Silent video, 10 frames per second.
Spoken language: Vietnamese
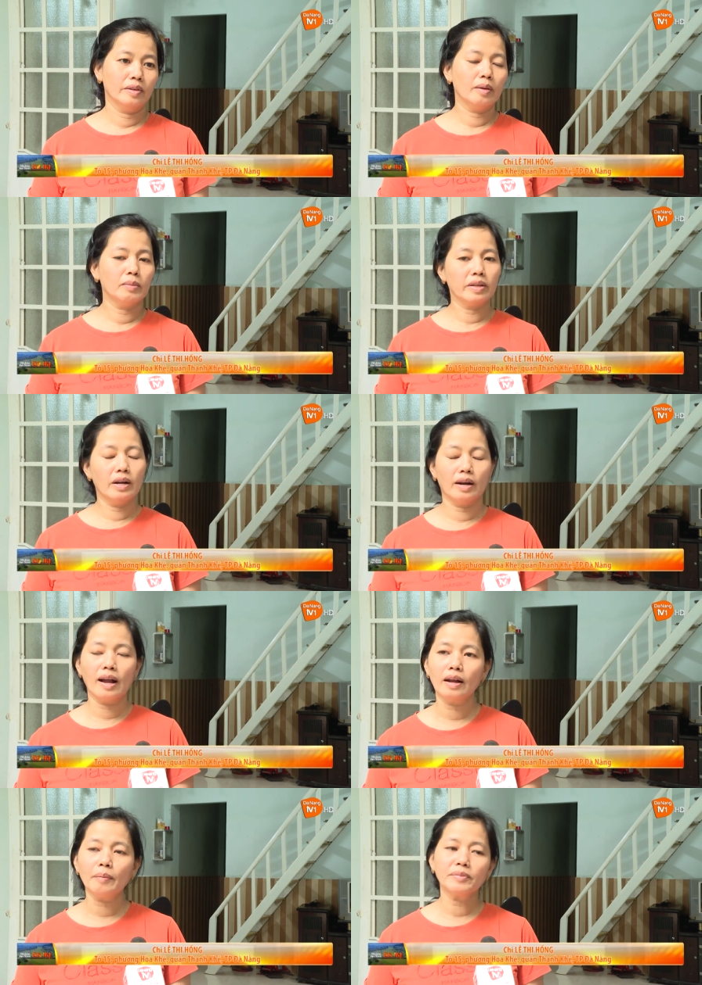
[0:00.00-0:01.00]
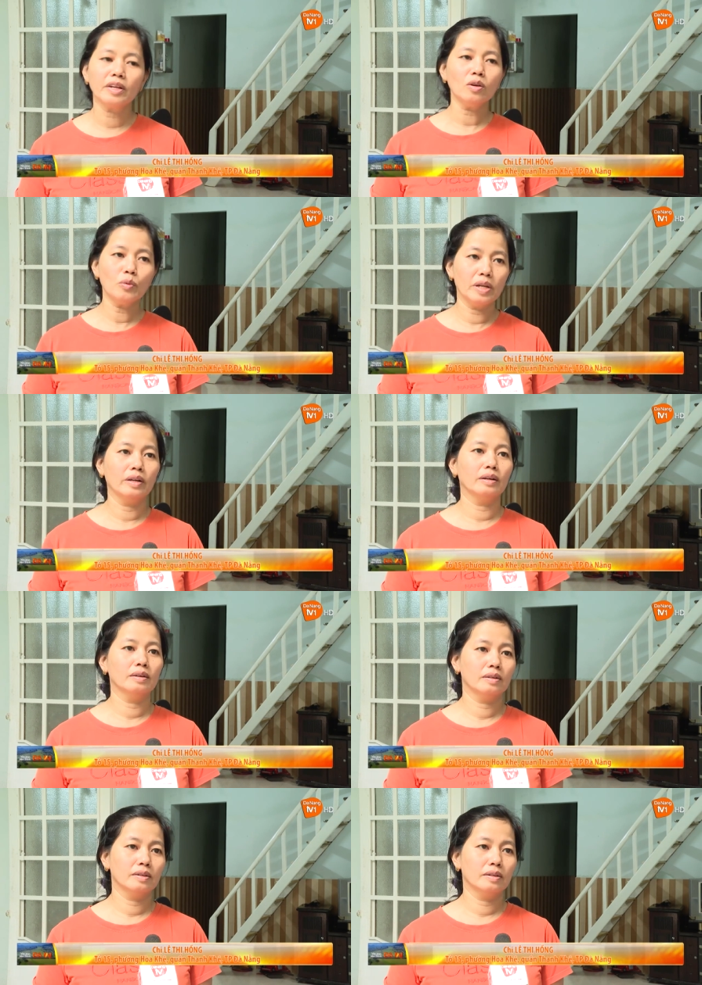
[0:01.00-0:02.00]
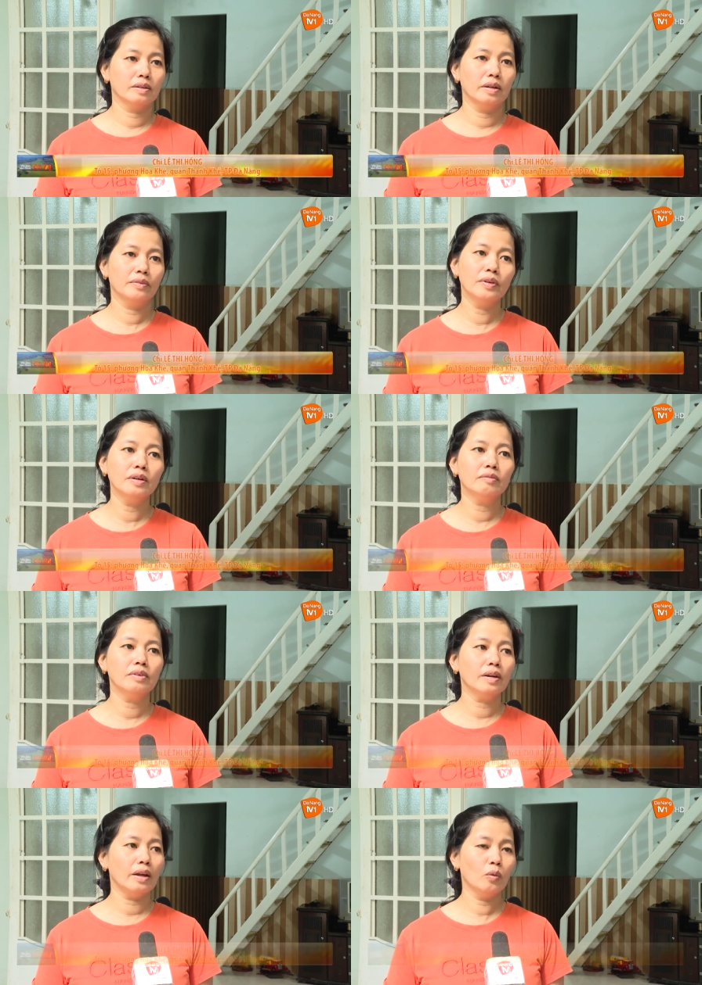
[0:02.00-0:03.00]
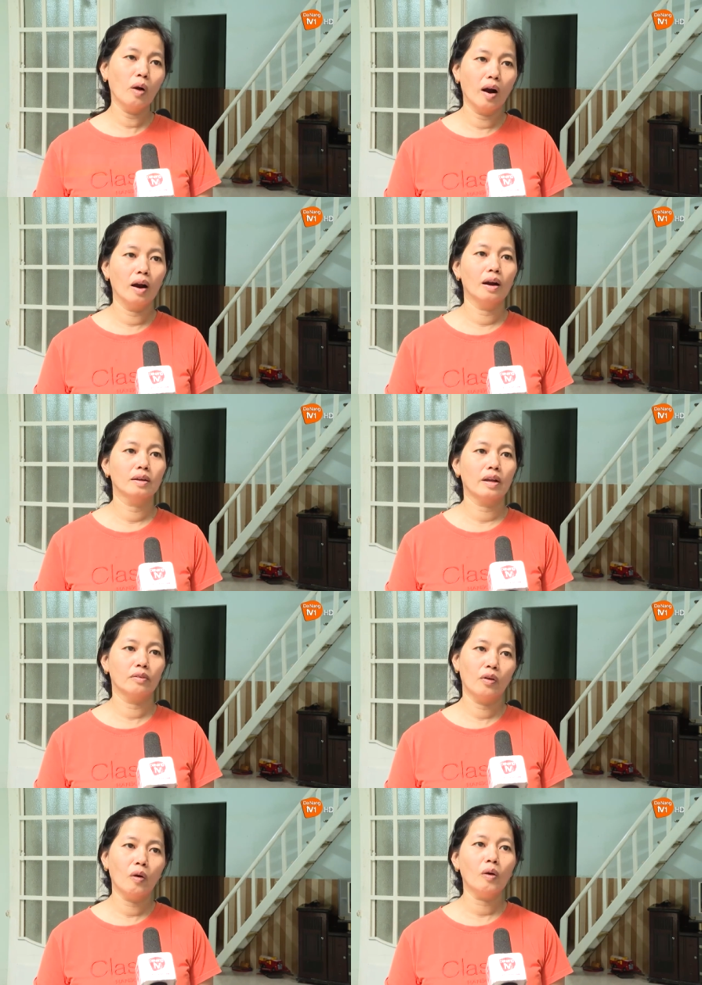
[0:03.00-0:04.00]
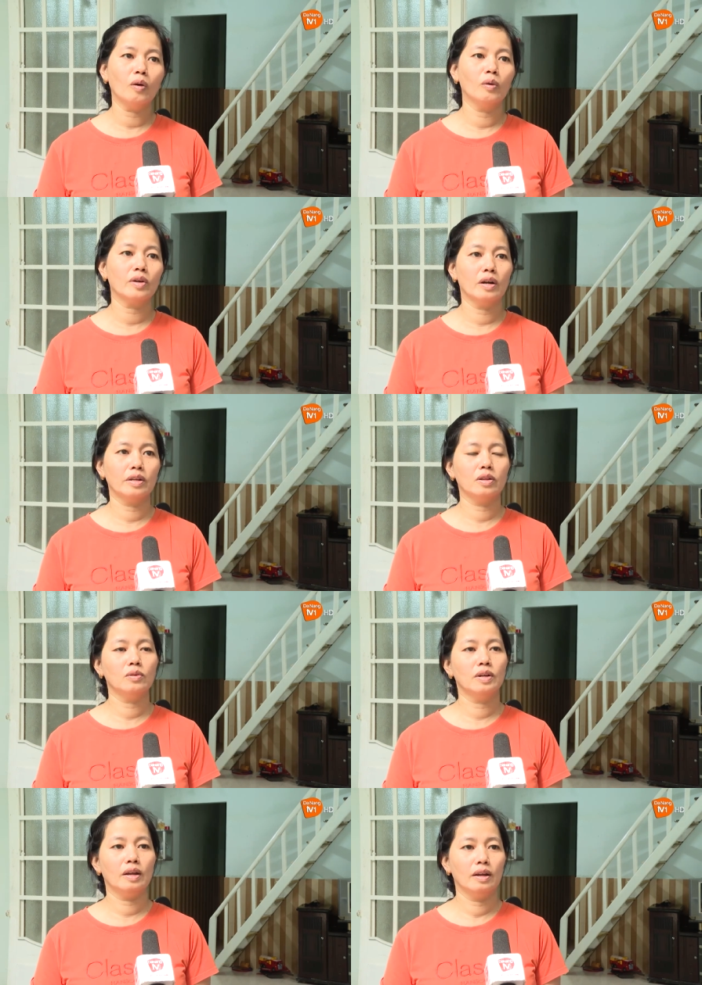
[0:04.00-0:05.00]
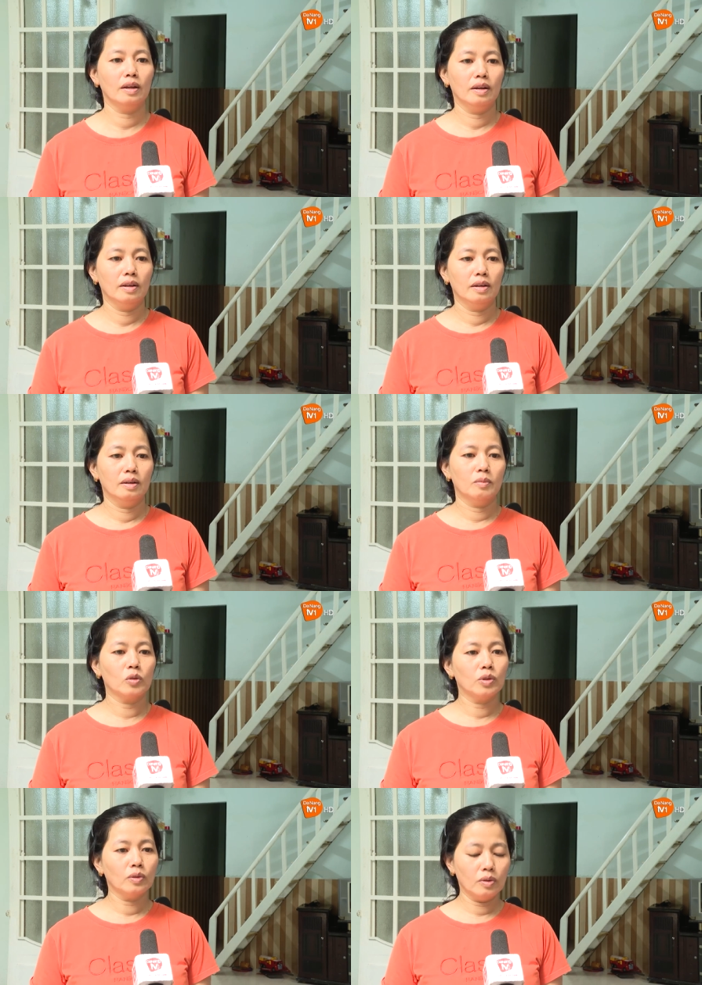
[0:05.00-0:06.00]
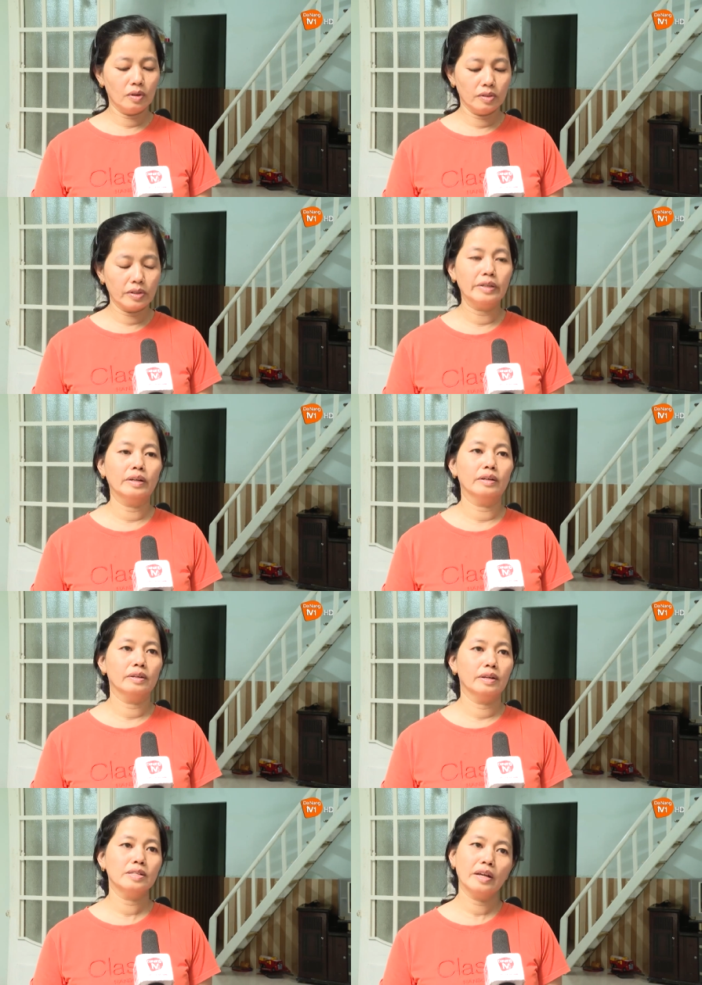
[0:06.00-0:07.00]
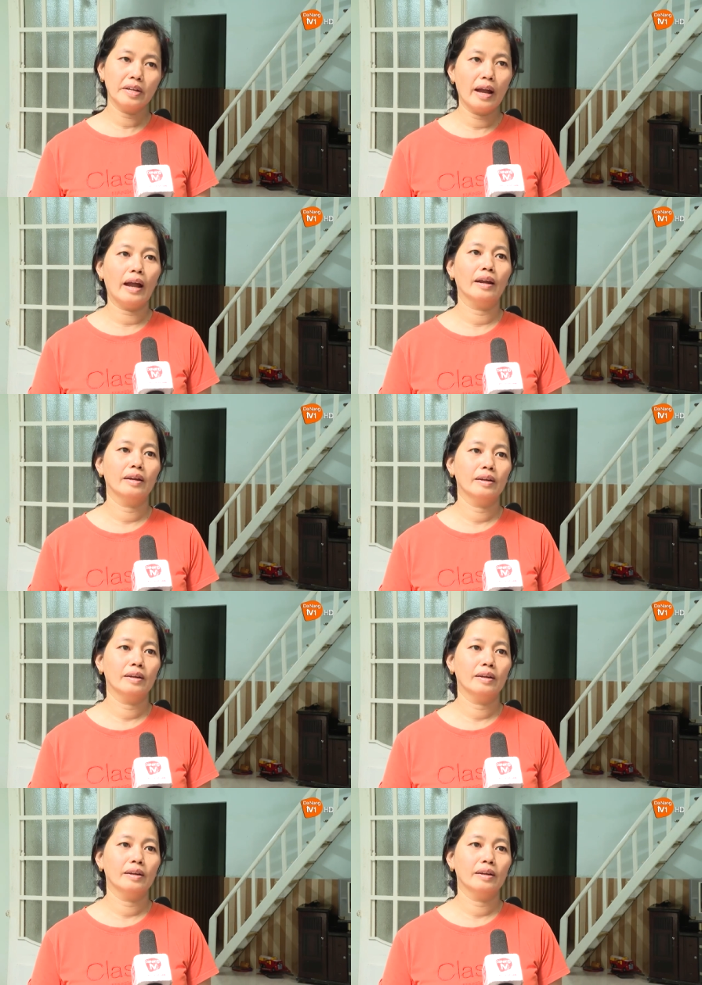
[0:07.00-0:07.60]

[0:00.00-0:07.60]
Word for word: Nhưng mà nhờ các cấp chính quyền địa phương với lại quận, thành phố hỗ trợ cho tôi ờ, một số tiền để xây nhà.